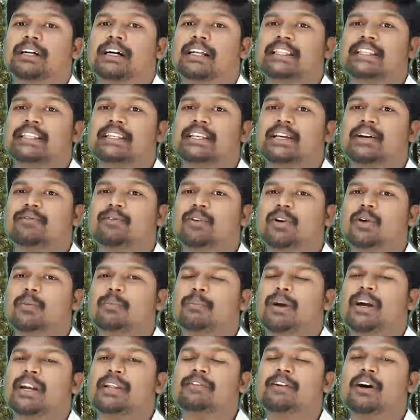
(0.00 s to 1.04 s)
அது எவ்வளோ
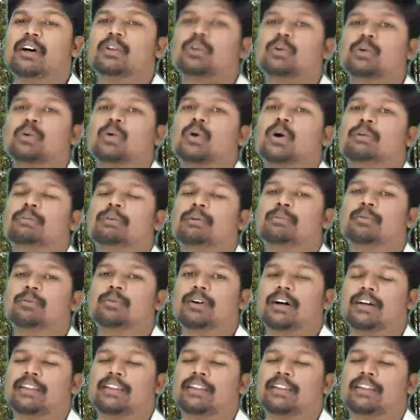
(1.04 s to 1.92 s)
பழிவாங்கும் கோபமும்